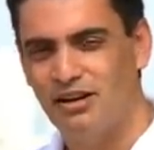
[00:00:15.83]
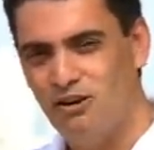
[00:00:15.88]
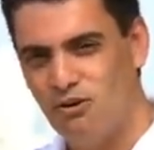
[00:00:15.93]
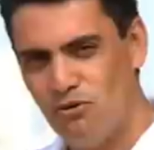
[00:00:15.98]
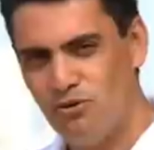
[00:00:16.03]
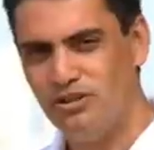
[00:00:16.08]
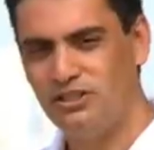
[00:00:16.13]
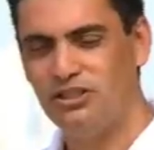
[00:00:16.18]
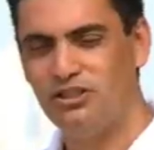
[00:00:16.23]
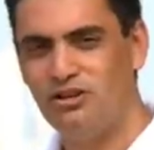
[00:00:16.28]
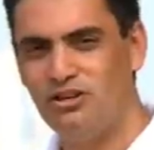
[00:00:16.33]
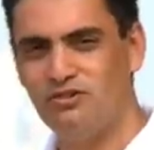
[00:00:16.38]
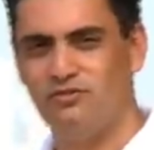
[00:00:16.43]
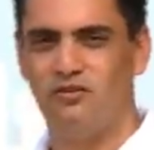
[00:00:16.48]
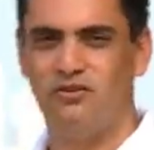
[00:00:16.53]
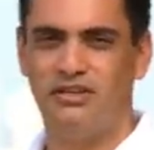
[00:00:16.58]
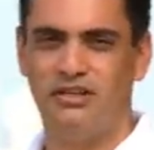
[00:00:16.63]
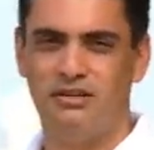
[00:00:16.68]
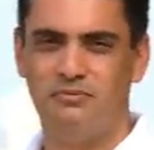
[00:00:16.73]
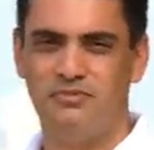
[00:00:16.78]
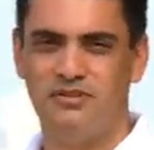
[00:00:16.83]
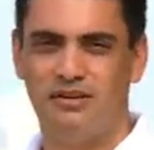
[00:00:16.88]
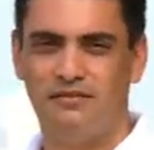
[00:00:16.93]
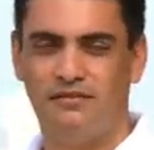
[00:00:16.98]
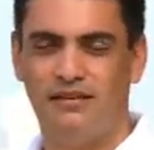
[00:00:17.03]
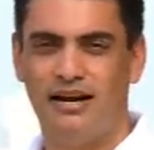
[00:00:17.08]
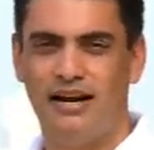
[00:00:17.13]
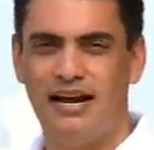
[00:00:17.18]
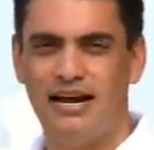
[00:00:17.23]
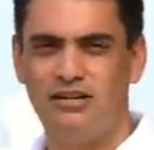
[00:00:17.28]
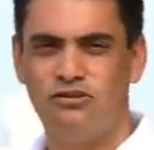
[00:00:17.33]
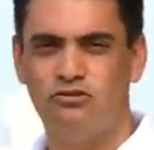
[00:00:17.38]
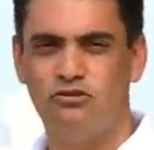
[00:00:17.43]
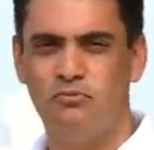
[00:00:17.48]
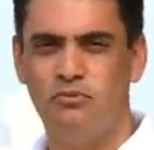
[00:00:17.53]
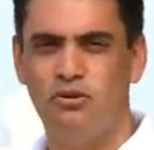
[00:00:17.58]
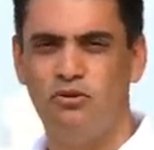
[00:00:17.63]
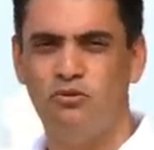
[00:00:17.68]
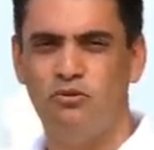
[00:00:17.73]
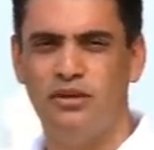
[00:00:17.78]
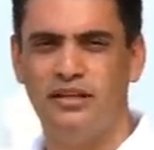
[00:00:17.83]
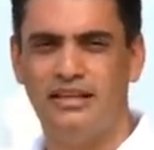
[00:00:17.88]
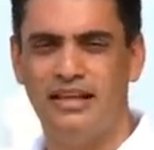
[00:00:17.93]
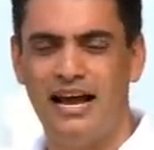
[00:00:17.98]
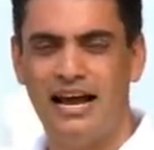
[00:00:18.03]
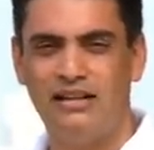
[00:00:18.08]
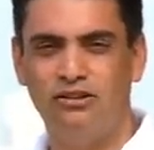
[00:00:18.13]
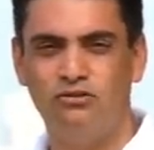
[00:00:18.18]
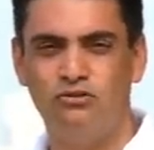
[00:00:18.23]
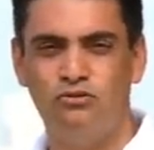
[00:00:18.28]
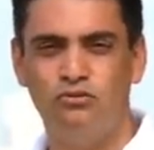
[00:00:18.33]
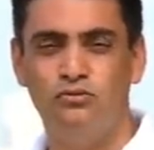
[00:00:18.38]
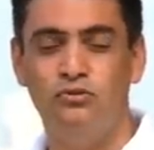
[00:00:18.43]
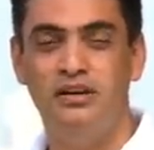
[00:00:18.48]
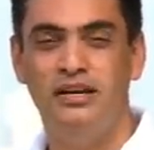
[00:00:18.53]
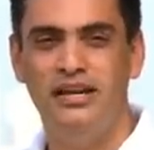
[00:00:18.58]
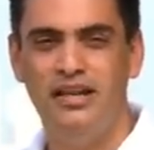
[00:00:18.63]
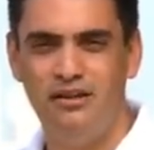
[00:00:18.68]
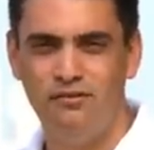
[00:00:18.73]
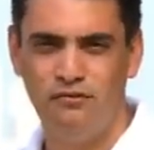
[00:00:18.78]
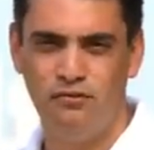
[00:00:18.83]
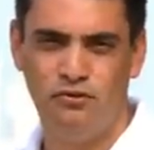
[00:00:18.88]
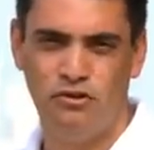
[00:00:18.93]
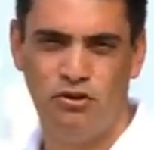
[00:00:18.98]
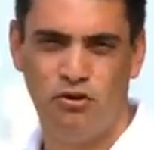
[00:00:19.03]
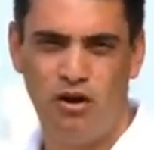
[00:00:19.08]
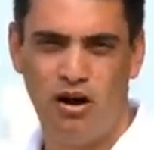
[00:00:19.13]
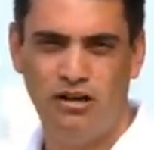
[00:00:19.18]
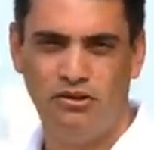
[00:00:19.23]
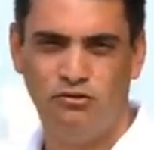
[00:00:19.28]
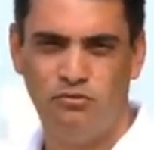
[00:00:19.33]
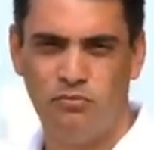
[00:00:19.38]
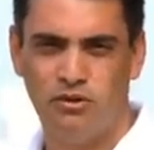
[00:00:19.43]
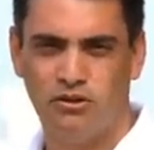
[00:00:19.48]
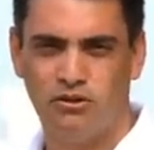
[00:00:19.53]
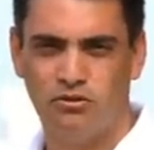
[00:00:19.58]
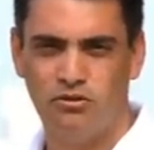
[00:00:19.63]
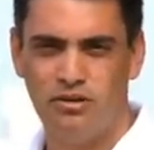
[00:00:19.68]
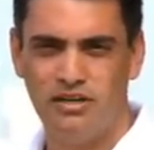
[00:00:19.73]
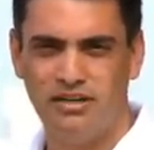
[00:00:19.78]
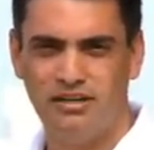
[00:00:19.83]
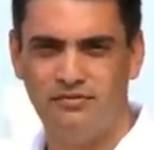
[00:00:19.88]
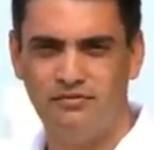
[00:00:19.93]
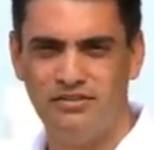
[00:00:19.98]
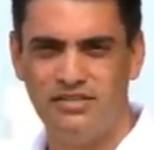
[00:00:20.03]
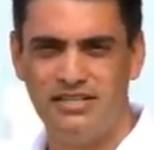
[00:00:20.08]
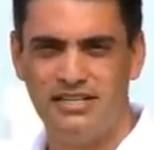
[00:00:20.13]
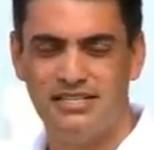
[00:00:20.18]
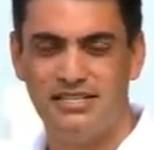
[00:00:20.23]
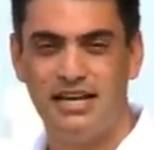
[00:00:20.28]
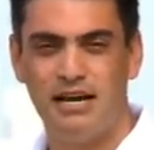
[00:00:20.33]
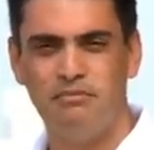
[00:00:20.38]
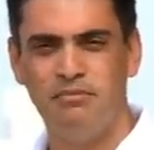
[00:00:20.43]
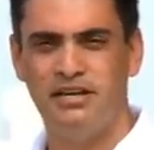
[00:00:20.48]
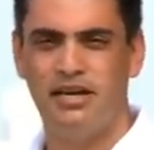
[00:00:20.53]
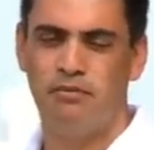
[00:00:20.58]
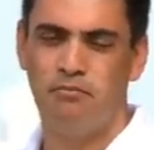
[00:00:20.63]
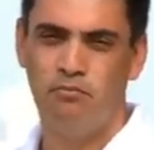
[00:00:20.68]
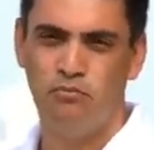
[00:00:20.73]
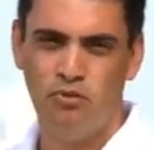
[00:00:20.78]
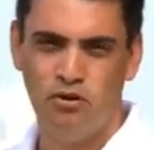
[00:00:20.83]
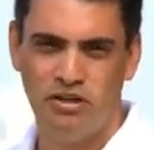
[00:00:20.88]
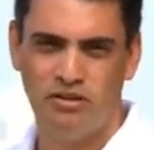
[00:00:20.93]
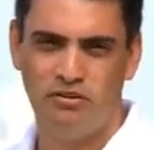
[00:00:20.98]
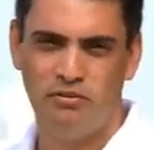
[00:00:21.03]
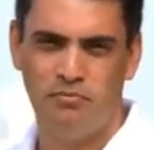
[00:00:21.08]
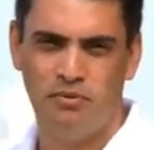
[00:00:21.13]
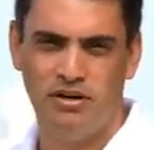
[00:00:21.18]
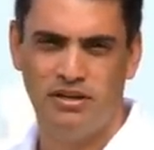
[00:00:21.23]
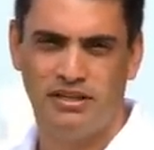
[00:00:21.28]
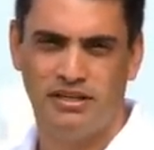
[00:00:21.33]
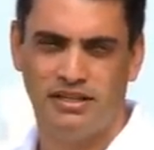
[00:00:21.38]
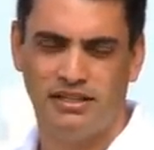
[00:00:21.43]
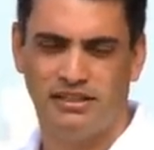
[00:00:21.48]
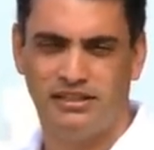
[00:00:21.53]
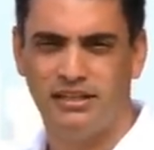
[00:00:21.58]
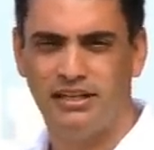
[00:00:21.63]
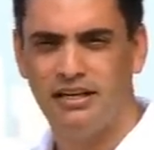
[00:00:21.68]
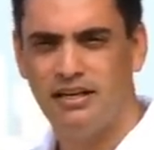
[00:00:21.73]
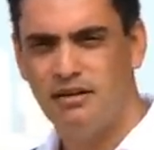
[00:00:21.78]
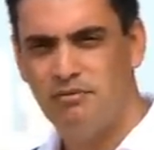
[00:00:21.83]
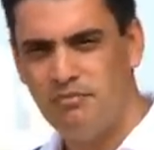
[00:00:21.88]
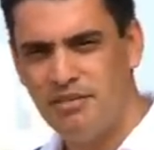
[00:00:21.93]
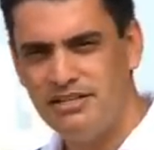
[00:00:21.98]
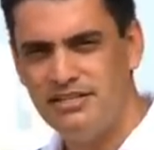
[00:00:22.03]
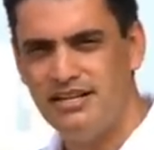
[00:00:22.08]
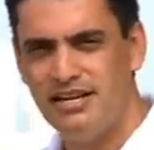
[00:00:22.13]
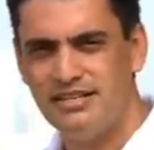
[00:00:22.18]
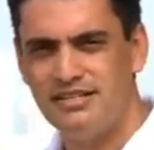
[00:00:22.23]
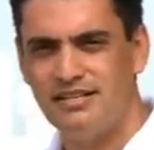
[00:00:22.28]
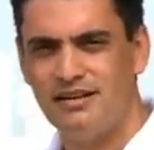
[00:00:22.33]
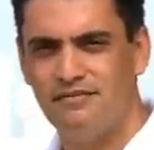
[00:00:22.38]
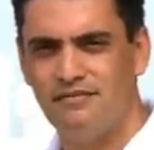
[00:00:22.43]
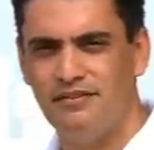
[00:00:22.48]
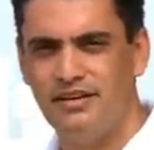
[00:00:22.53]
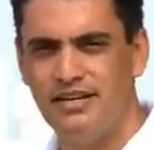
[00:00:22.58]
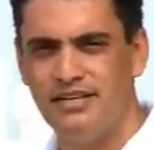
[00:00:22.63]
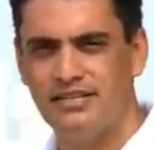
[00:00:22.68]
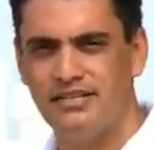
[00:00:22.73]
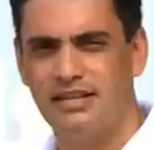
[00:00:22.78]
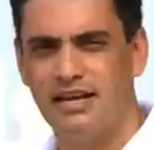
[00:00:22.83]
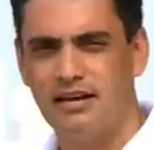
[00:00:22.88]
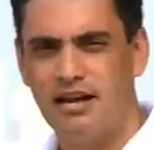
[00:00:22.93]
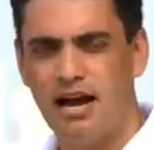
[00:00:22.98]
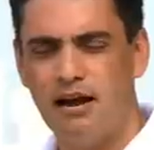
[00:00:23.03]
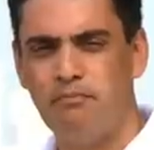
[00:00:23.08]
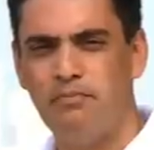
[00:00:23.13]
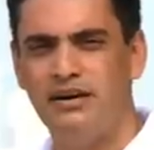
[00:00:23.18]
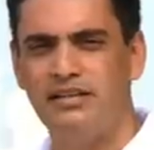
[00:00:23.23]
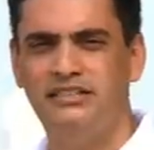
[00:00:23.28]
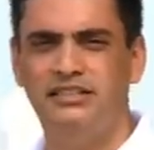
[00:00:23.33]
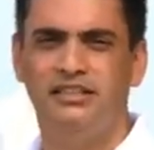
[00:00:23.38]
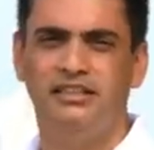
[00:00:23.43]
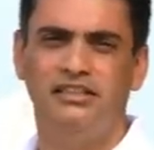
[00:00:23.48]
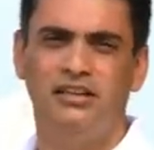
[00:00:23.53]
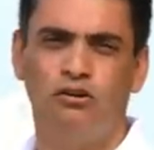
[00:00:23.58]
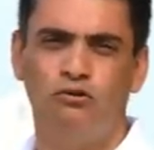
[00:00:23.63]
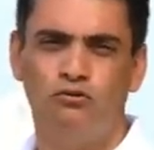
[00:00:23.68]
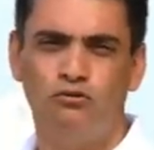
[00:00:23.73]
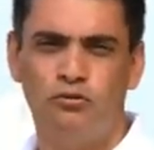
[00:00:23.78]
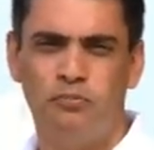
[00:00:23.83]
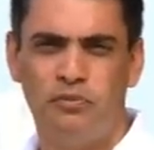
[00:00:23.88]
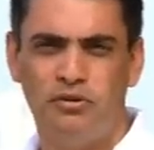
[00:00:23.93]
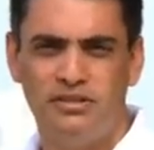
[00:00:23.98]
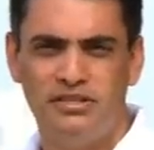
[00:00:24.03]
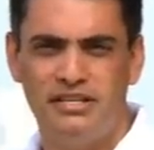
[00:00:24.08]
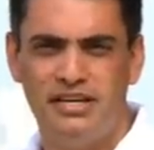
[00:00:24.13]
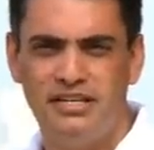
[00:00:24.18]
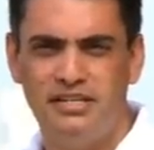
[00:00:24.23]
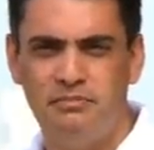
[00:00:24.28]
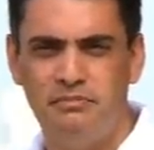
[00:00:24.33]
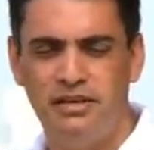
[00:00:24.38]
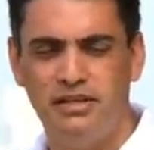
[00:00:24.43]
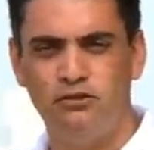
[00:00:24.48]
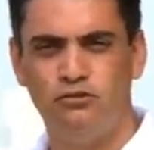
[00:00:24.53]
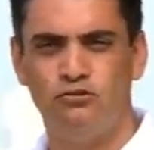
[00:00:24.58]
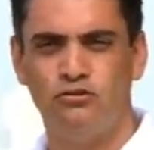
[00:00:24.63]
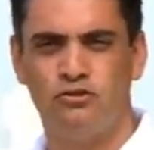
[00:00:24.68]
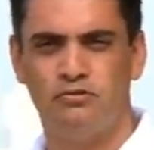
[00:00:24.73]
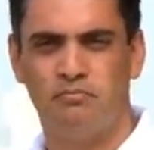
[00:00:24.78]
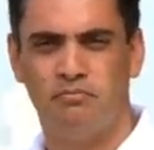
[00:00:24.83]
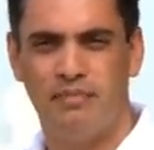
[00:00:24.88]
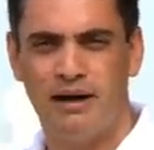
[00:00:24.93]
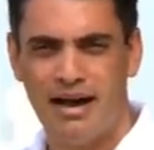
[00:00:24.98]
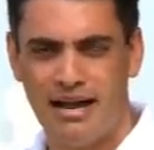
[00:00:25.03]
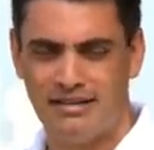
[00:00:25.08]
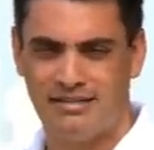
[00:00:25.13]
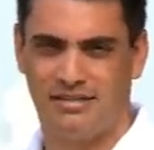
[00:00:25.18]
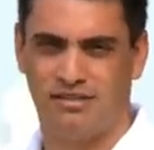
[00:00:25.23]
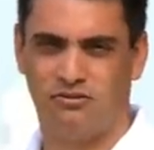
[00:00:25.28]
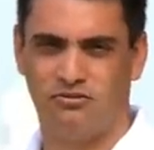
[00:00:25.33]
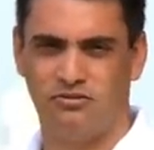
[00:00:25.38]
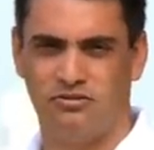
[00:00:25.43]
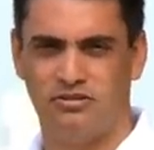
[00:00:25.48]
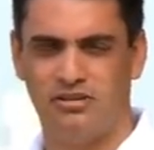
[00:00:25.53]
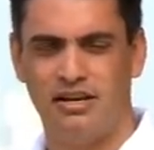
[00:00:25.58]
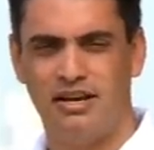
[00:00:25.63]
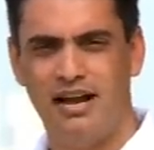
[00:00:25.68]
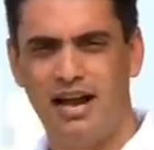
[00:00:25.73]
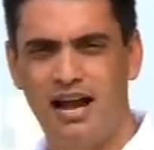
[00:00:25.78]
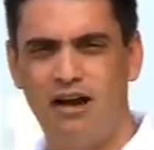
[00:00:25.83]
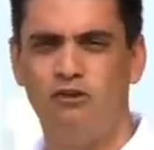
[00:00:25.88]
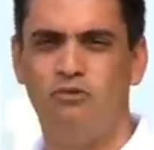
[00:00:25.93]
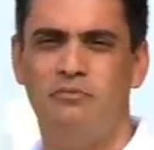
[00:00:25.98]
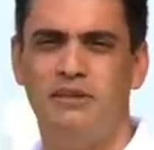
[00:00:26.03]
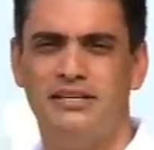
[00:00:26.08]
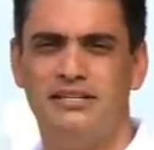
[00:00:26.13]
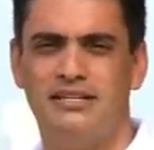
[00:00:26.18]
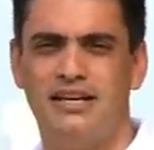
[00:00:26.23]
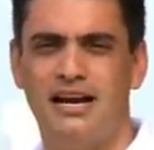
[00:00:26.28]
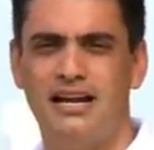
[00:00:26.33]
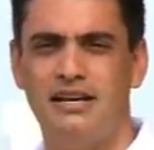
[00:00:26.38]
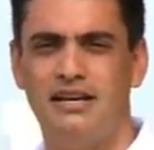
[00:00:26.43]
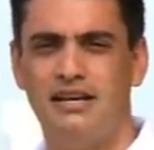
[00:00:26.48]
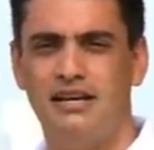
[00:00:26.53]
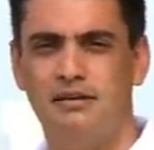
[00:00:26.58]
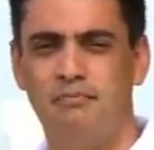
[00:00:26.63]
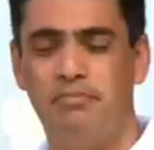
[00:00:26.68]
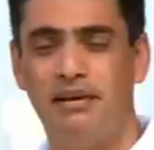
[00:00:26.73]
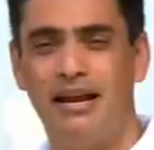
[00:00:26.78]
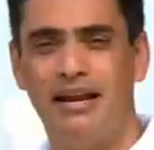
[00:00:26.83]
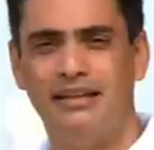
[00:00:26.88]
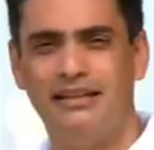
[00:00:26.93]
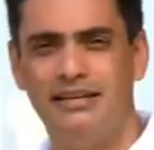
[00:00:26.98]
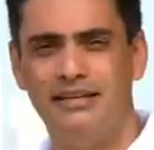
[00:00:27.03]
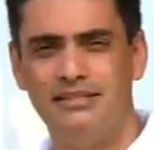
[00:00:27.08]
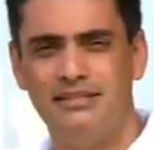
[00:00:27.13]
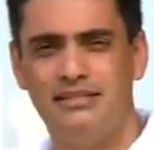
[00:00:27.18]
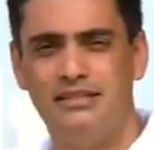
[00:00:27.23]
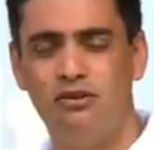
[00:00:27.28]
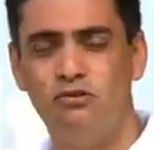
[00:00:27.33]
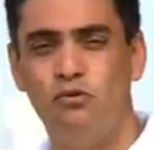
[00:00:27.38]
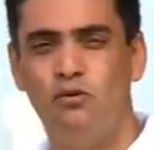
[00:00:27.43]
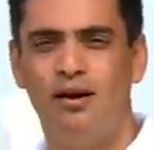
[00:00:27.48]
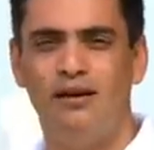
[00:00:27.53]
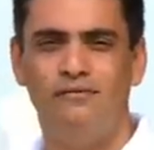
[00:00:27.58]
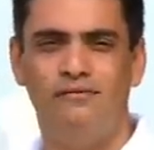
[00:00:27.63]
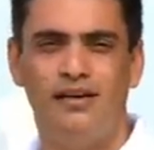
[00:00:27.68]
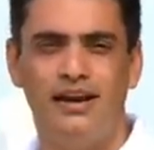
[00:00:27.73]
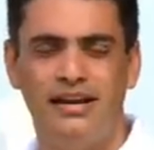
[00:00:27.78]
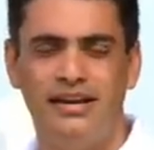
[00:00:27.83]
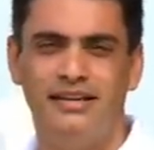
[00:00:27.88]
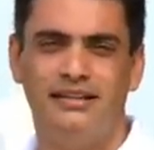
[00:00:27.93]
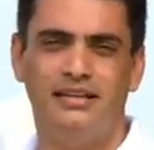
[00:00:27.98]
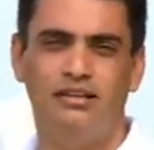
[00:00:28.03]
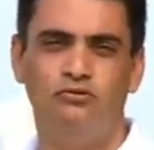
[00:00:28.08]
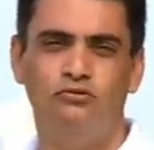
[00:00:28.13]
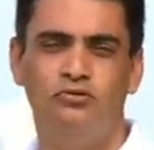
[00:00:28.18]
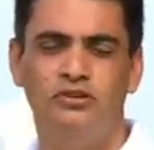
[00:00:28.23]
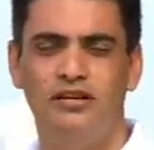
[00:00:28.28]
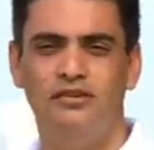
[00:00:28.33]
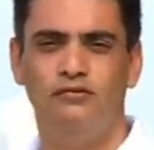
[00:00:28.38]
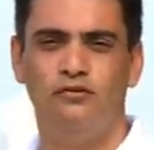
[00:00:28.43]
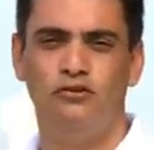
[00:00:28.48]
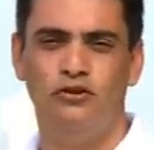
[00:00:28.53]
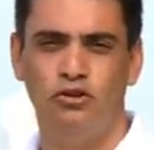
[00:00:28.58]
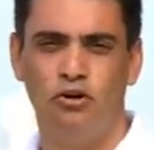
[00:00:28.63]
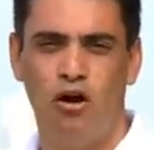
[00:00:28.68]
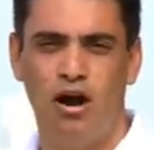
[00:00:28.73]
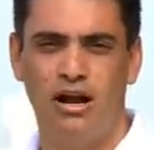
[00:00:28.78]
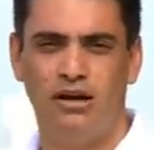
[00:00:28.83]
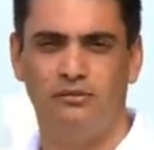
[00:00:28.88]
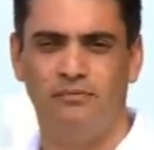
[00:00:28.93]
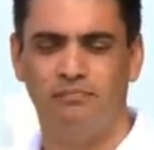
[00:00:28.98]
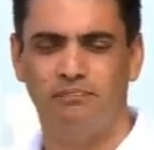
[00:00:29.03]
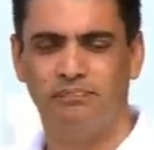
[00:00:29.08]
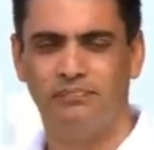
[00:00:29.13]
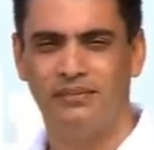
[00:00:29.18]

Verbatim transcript: Hoje nós voltamos a falar sobre o cuidado com o nível de óleo do motor, que você sabe que é muito importante, mas desta vez a partir de alguns procedimentos básicos, a começar pela atenção com a vareta do nível de óleo.